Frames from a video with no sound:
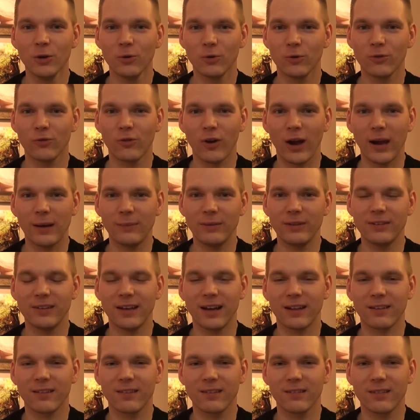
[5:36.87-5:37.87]
und vor allem diese
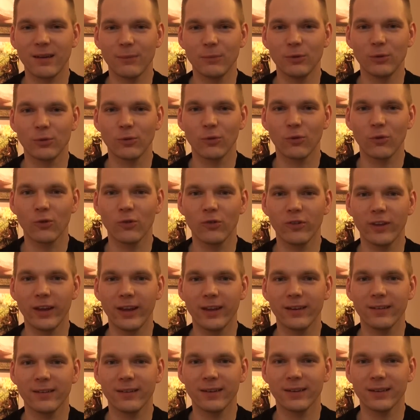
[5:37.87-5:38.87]
ganzen Sammlungen zu
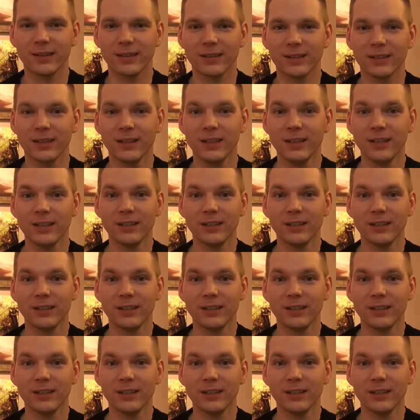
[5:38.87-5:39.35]
sehen, äh,